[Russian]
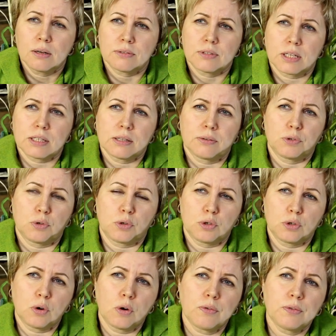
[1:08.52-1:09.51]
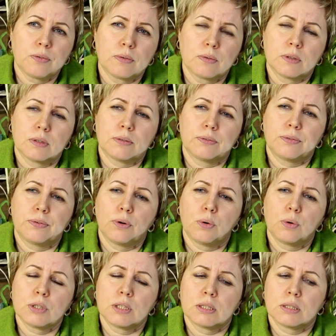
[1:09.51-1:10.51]
В состав стрючков
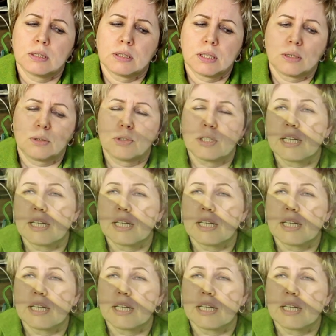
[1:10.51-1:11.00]
входит такое